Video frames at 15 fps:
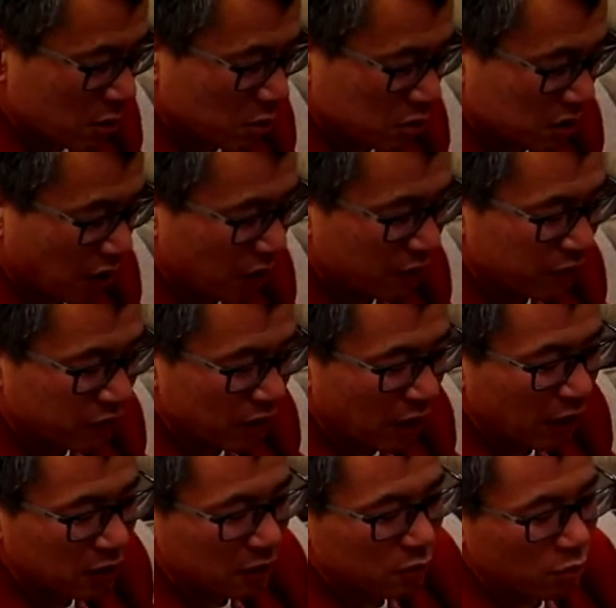あの財布の
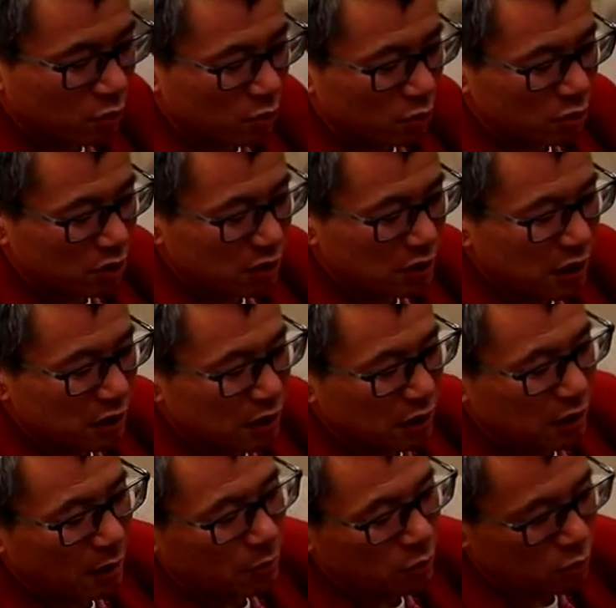中にこう入れ
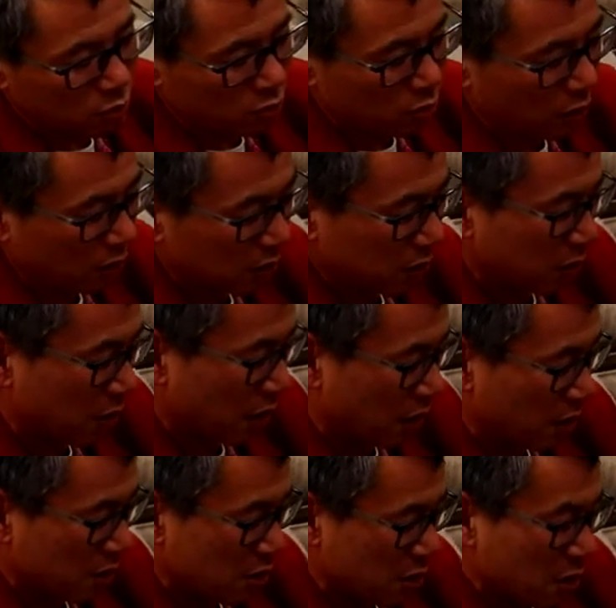てたもんっていうのがあっ
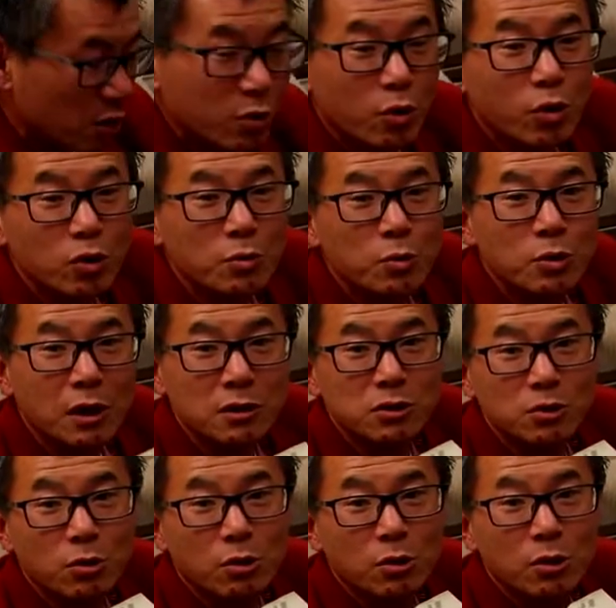てこういうもんなん
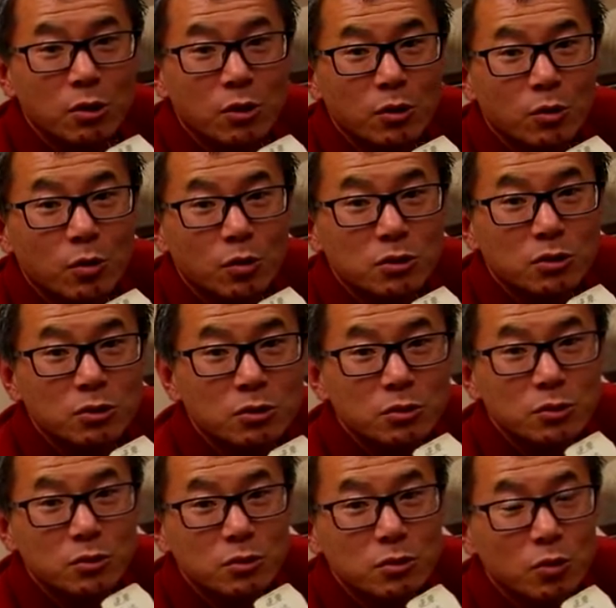ですよ。
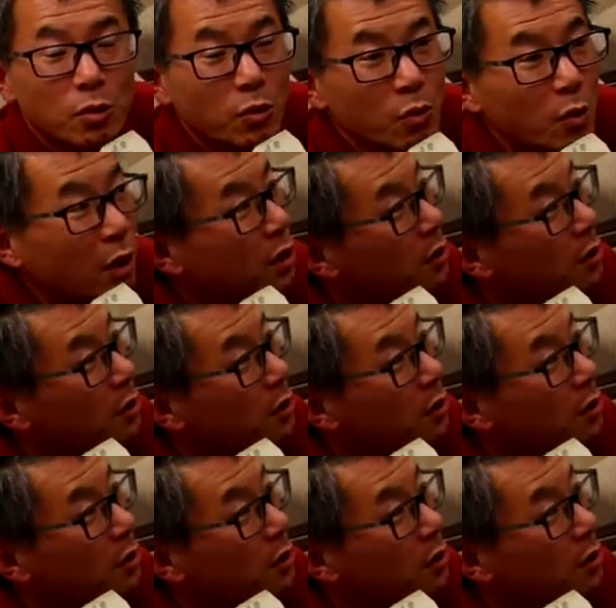こ